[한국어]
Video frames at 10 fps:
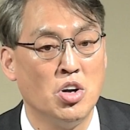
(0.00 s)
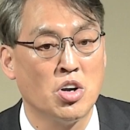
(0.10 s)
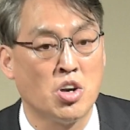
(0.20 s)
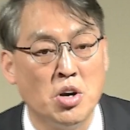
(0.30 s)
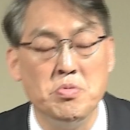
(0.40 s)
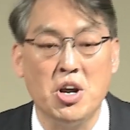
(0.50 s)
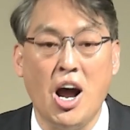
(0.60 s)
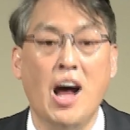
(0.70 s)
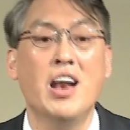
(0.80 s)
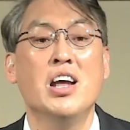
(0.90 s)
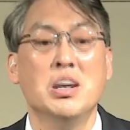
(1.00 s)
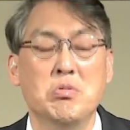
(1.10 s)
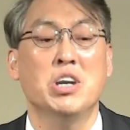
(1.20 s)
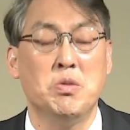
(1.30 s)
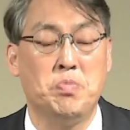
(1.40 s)
그러면
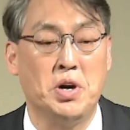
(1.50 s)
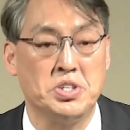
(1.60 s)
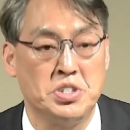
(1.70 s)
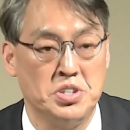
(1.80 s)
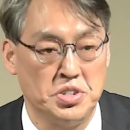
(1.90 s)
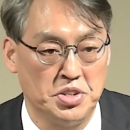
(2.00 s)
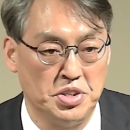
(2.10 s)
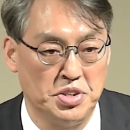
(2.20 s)
하나님이 기뻐하시는 거예요.